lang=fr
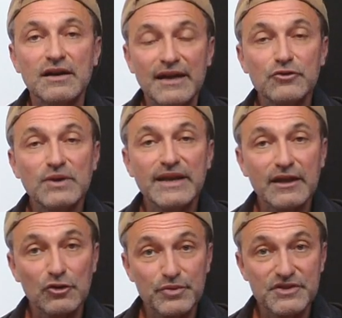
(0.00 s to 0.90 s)

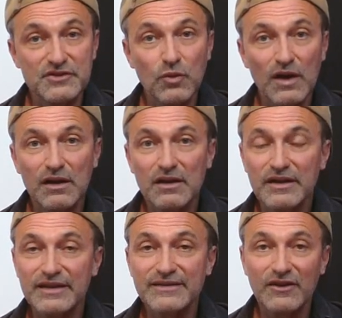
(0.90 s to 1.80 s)
l'annulaire et le petit doigt
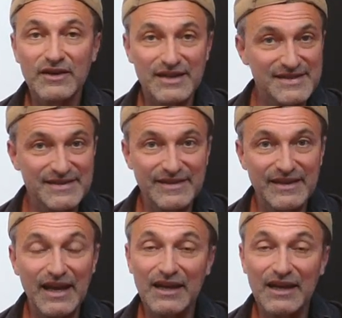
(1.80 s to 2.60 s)
étant restés